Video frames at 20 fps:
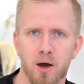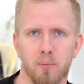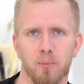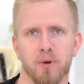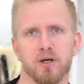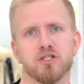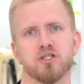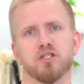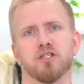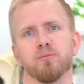
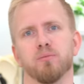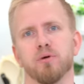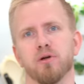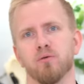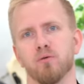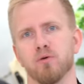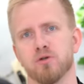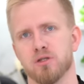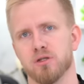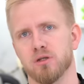машины
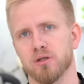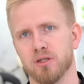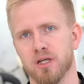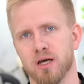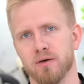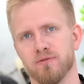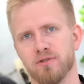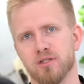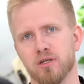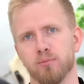привозят к
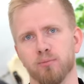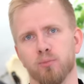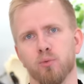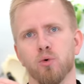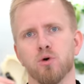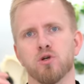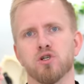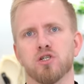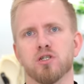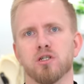нам, все
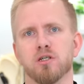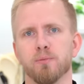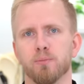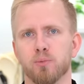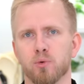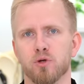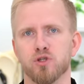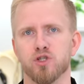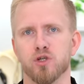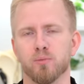пошлины и
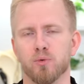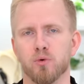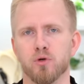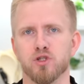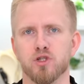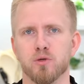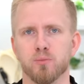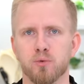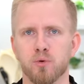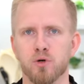прочее,
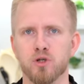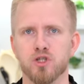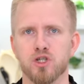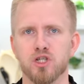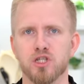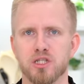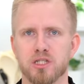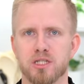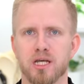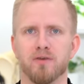прочее,
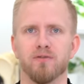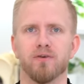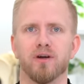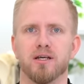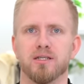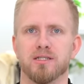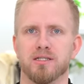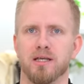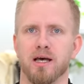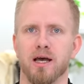прочее. И цена
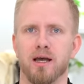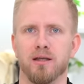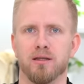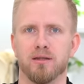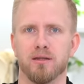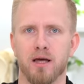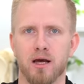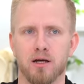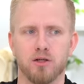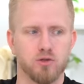
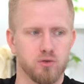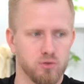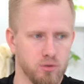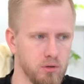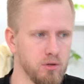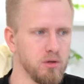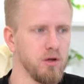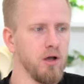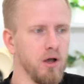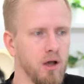вырастает так,
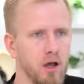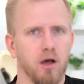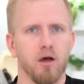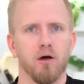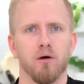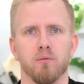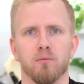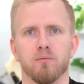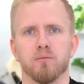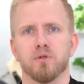что,
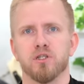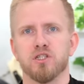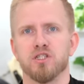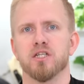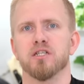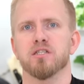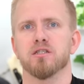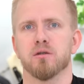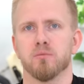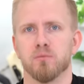
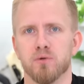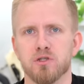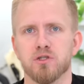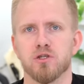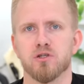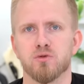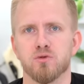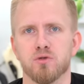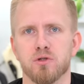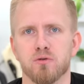естественно, мы
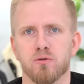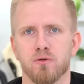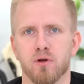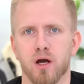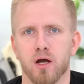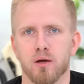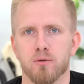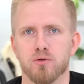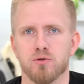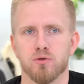здесь
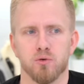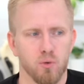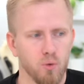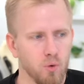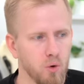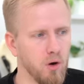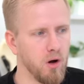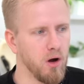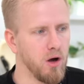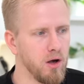удивляемся.
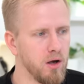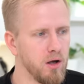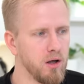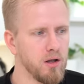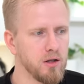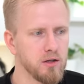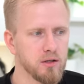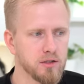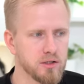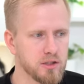О,
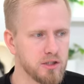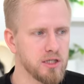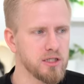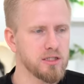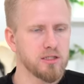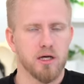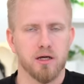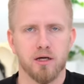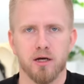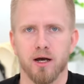Здесь
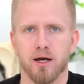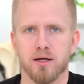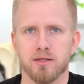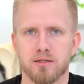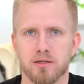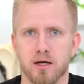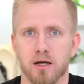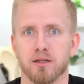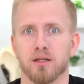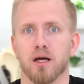такая
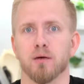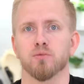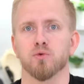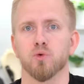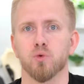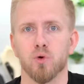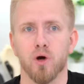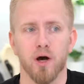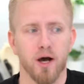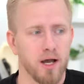цена, а там
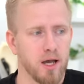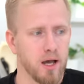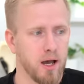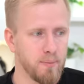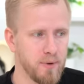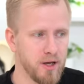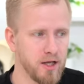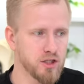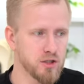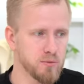другая.
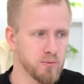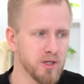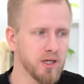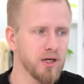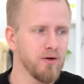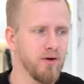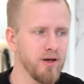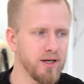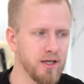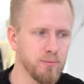Опять же, мы
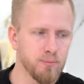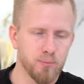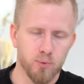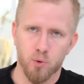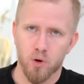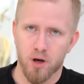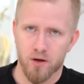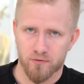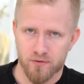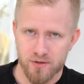говорим
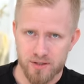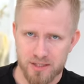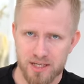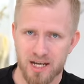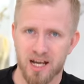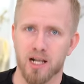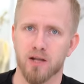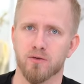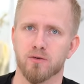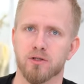про
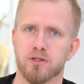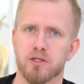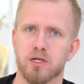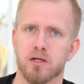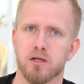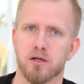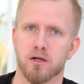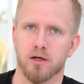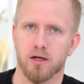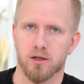официального
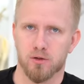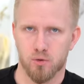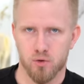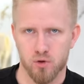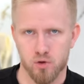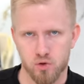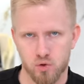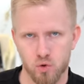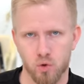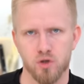дилера,
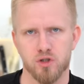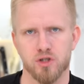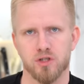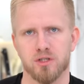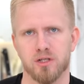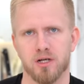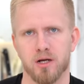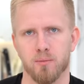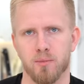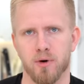который тоже
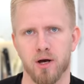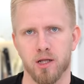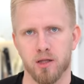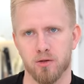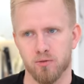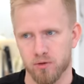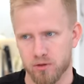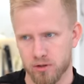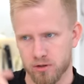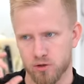
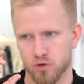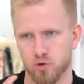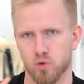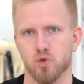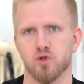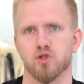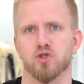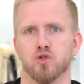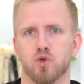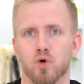зарабатывает, это
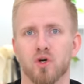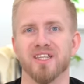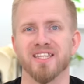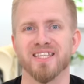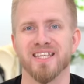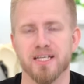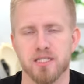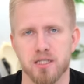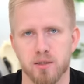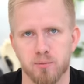тоже стоит
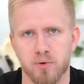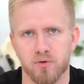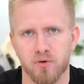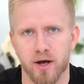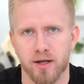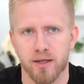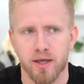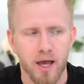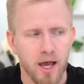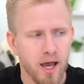не
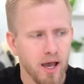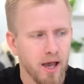забывать.